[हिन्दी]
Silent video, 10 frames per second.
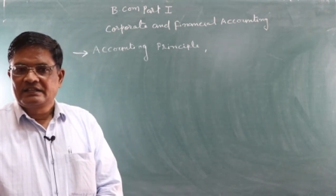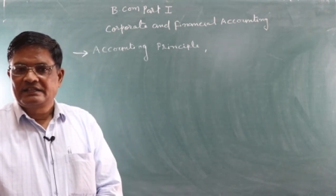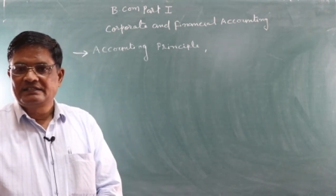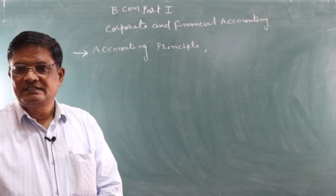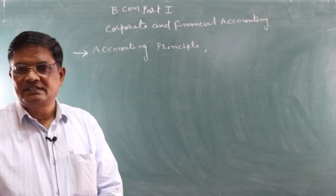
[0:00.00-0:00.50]

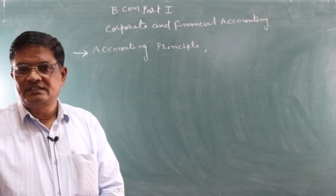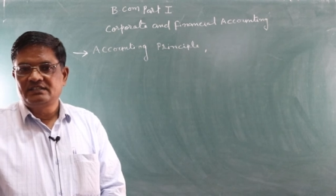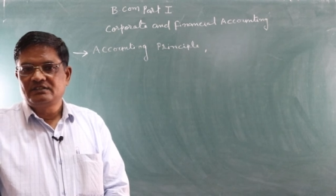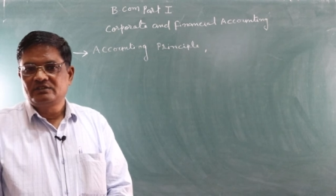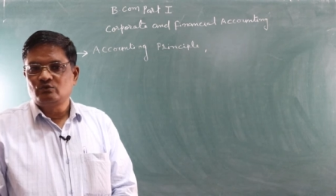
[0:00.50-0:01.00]
किसी
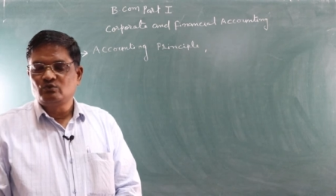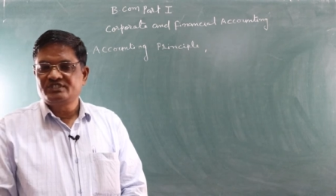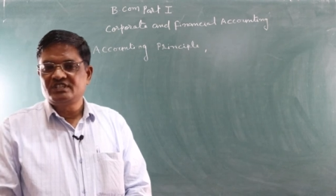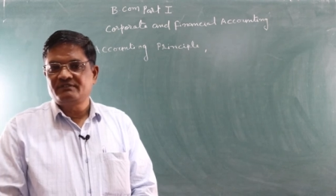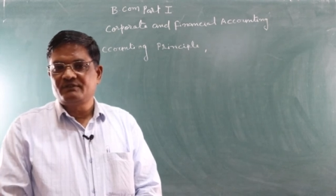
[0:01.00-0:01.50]

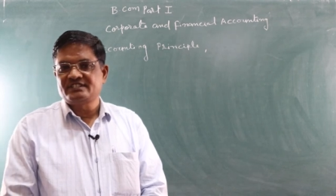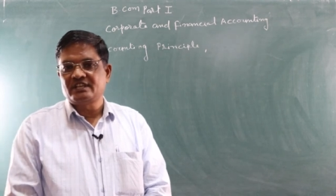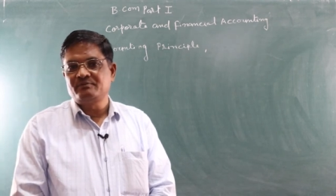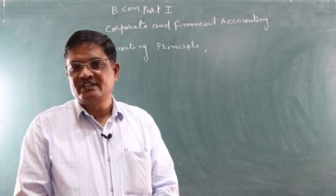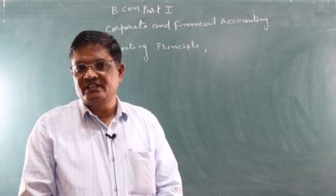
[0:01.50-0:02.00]
उसी
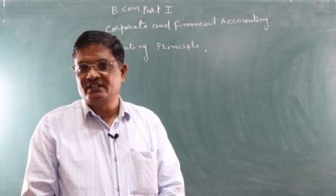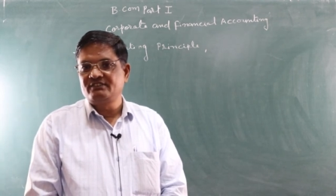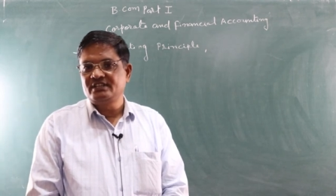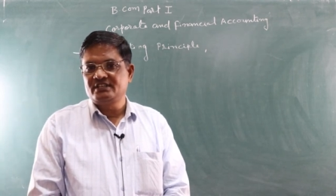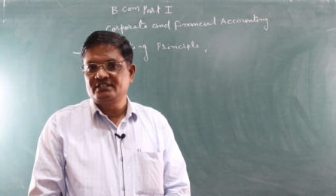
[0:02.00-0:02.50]
व्यवसाय में लगी
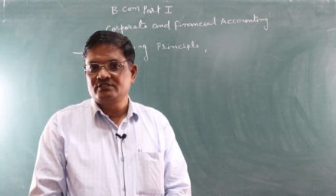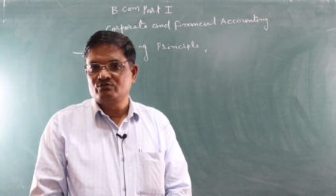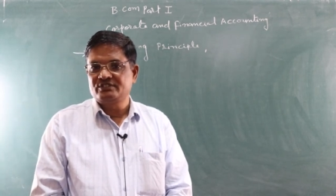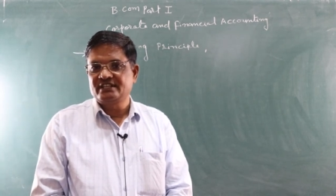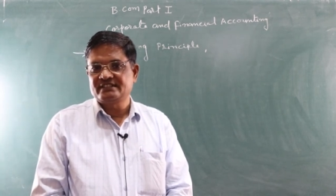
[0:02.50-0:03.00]
हुई किसी
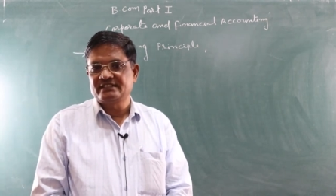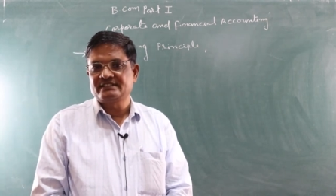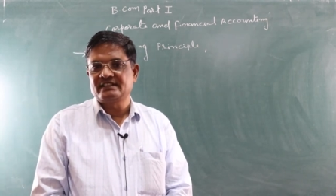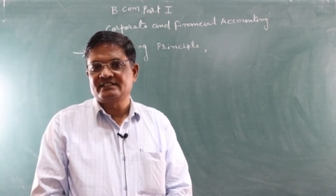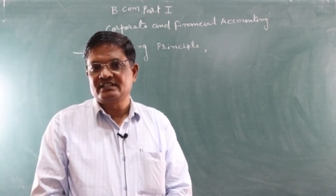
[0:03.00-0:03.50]
दूसरे
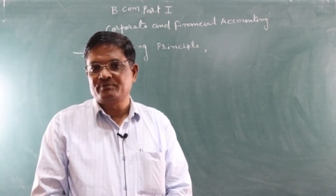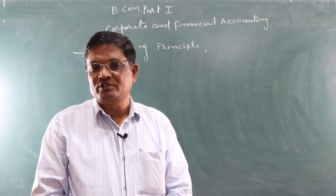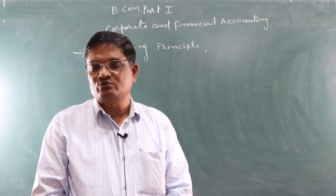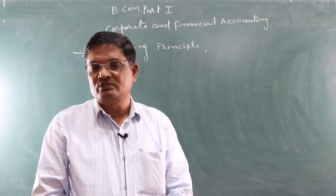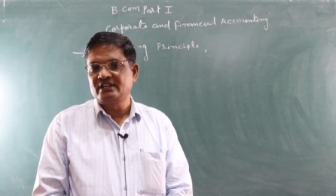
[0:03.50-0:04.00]
संस्था से अपनी
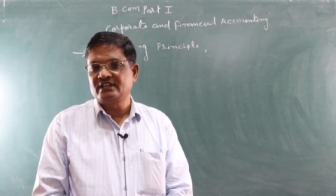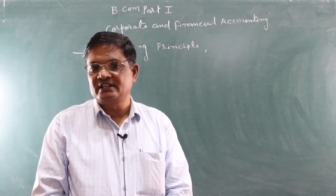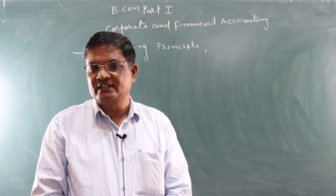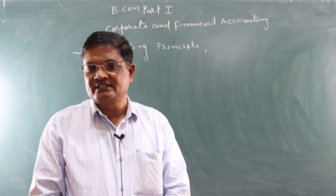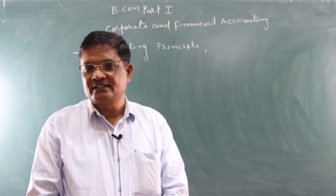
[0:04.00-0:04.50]
तुलना
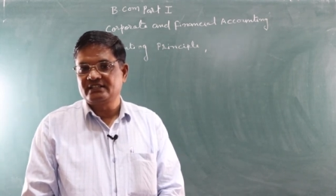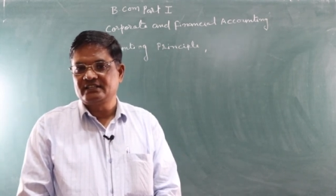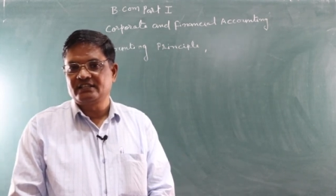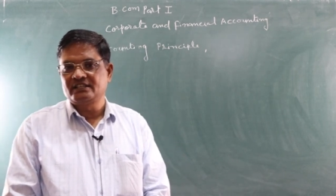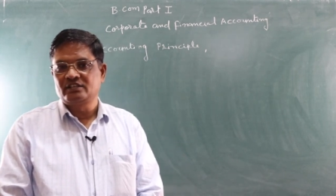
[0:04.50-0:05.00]
करना चाहती
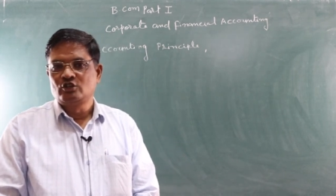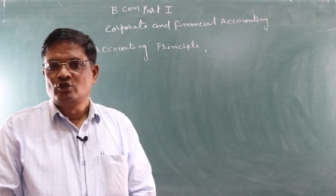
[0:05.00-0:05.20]
है